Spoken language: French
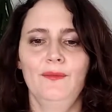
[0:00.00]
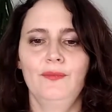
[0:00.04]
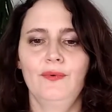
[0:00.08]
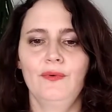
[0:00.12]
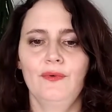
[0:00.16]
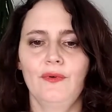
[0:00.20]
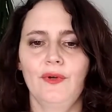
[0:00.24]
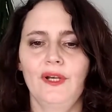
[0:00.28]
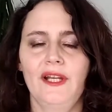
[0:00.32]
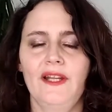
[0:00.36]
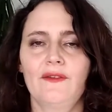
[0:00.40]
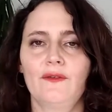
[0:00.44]

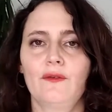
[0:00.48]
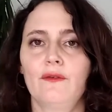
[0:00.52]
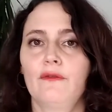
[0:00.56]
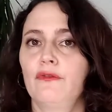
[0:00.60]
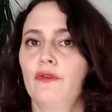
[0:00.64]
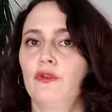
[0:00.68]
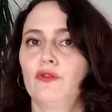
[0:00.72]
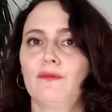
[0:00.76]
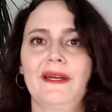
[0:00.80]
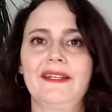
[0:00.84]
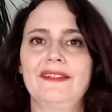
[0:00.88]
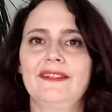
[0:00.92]
Pour les
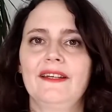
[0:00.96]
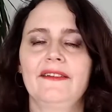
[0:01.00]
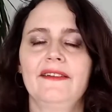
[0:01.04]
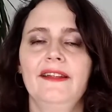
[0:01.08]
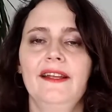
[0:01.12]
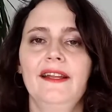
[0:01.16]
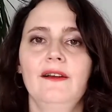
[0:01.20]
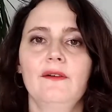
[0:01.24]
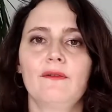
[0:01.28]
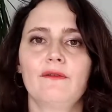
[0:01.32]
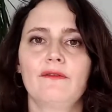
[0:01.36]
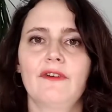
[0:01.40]
enfants de
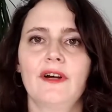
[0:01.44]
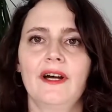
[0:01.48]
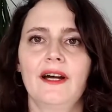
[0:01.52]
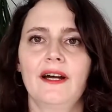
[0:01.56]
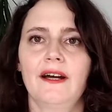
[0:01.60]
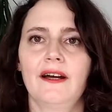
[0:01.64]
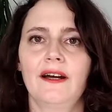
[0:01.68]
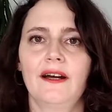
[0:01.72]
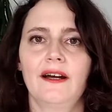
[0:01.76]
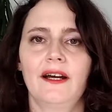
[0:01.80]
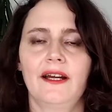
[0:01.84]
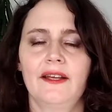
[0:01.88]
maternelle, on
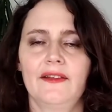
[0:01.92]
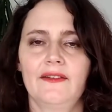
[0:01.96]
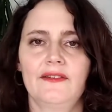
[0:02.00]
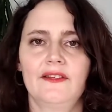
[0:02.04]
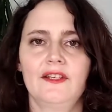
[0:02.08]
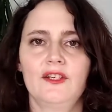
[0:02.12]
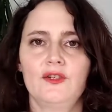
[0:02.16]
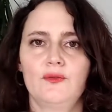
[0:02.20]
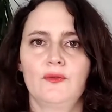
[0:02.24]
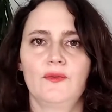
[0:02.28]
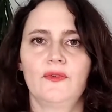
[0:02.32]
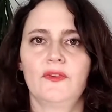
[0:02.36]
va
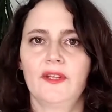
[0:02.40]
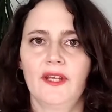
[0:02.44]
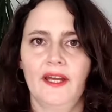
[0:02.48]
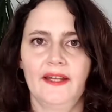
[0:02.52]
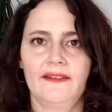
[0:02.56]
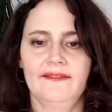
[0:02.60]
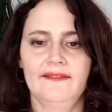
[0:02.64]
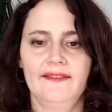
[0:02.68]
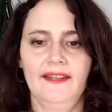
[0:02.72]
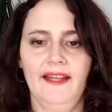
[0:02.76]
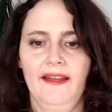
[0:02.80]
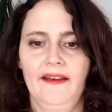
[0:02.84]
rester
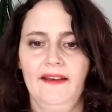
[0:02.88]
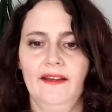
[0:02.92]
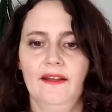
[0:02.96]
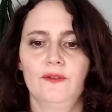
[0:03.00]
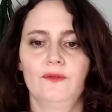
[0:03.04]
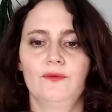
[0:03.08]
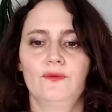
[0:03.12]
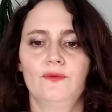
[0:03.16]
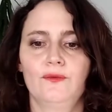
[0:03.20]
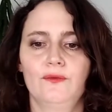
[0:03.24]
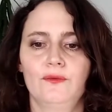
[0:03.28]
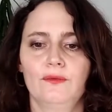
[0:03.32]
jusqu'à 10,
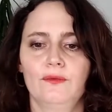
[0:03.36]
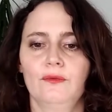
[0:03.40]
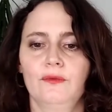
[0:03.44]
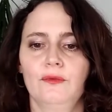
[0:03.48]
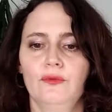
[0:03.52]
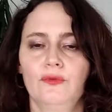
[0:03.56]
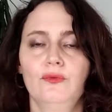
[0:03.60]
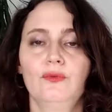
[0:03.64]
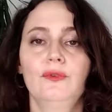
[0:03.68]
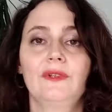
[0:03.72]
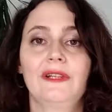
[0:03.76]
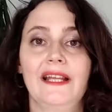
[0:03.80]
hein,
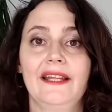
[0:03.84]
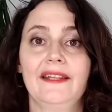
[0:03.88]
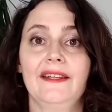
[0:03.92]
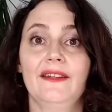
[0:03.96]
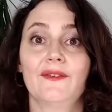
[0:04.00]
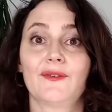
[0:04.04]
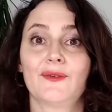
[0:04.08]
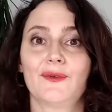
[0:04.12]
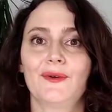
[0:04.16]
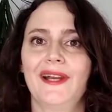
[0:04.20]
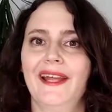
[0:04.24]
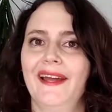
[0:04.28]
toute
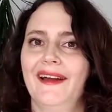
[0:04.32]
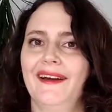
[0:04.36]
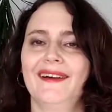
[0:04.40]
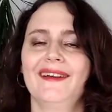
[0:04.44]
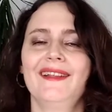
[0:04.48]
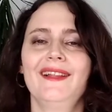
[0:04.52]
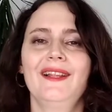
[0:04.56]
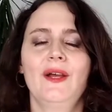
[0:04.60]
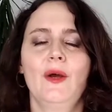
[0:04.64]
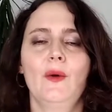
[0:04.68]
l'année scolaire.